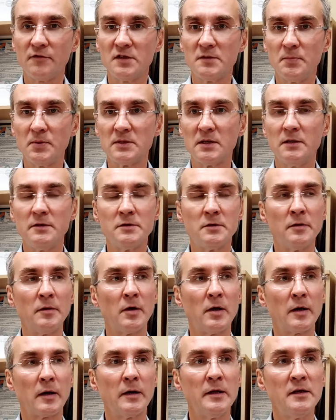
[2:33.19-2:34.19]
и
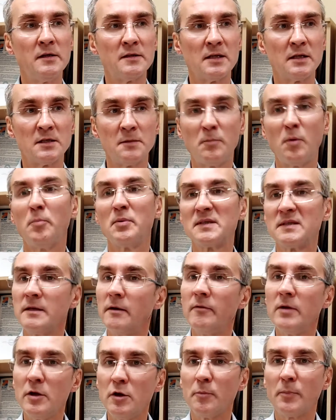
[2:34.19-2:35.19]
специализированных организаций по
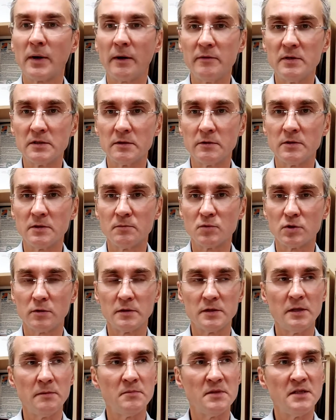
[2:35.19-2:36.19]
постановлению правительства
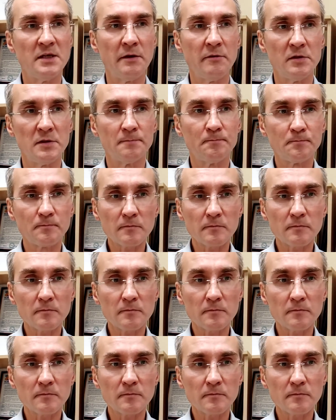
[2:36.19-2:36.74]
779,